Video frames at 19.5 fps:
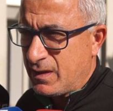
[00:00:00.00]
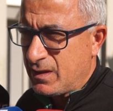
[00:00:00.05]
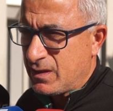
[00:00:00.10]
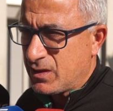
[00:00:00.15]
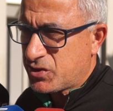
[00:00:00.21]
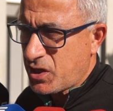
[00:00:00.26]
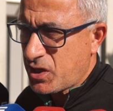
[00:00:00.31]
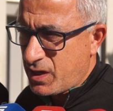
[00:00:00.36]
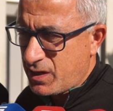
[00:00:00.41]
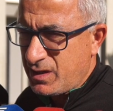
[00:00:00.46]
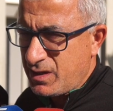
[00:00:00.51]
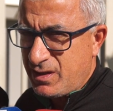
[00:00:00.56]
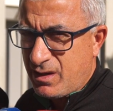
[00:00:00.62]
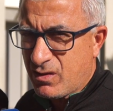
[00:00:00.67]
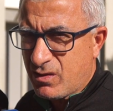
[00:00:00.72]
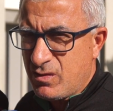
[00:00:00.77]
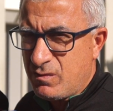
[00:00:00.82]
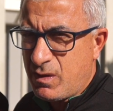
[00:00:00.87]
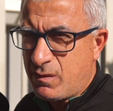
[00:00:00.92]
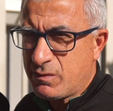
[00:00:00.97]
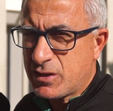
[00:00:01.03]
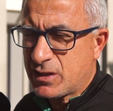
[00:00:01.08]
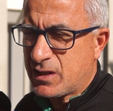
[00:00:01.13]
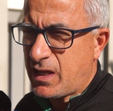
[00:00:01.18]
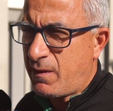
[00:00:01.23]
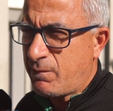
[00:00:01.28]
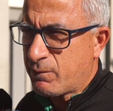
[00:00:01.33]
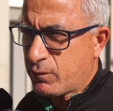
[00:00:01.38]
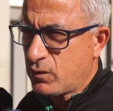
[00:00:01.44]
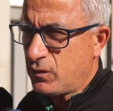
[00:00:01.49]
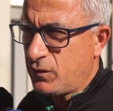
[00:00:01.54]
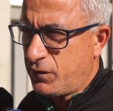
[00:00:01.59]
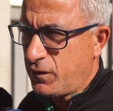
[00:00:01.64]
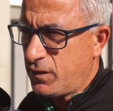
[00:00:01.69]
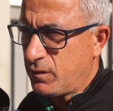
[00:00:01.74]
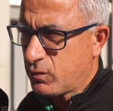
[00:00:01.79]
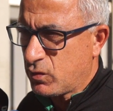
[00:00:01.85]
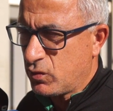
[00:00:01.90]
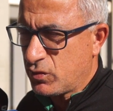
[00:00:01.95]
الشهرين هذوما باش تلعب كل
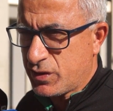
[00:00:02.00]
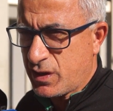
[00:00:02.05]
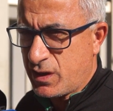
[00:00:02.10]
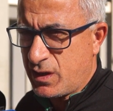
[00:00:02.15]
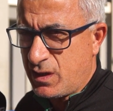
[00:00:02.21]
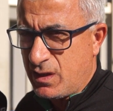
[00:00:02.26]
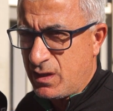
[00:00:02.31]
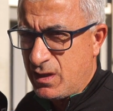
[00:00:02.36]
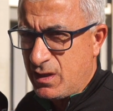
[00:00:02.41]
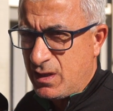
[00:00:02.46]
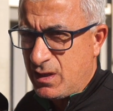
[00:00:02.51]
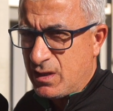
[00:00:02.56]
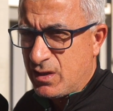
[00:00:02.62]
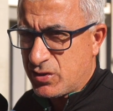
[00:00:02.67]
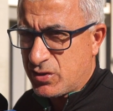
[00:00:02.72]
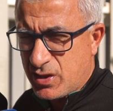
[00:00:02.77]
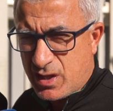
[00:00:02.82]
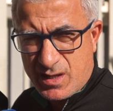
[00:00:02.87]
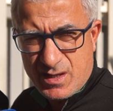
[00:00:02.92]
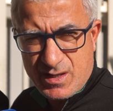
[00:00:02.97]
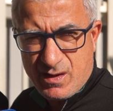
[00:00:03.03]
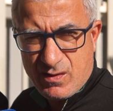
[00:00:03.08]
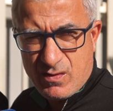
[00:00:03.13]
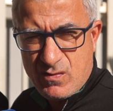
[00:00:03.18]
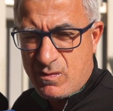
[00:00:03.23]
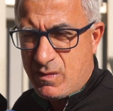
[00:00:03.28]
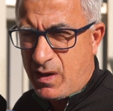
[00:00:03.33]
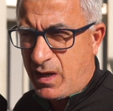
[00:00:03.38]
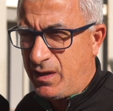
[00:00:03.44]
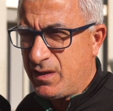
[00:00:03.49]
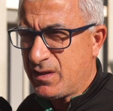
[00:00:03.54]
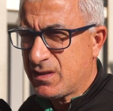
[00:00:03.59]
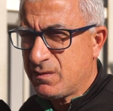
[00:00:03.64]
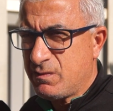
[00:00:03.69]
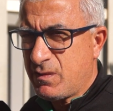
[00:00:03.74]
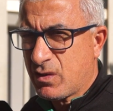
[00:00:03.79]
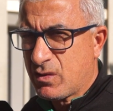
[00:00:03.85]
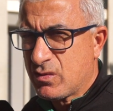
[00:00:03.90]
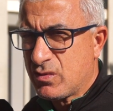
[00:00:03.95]
فيهم كل شيء الجاي هذوما احنا
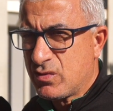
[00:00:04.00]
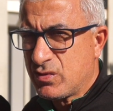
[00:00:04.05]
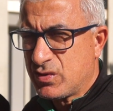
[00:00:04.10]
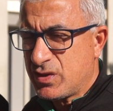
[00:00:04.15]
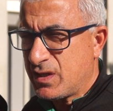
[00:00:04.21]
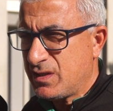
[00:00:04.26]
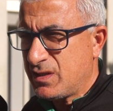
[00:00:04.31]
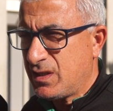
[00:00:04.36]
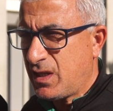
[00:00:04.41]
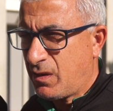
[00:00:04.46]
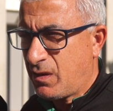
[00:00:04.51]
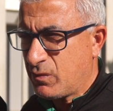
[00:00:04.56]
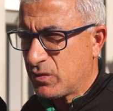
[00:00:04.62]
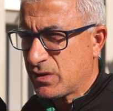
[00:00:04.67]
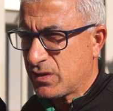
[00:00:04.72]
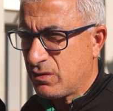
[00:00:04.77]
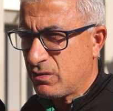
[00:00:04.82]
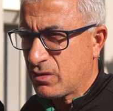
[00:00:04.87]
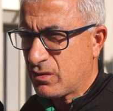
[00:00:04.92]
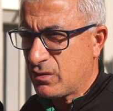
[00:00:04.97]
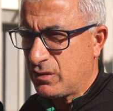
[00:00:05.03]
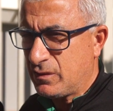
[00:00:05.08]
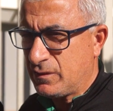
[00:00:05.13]
لازمنا نكونوا جاهزين على المستوى الكل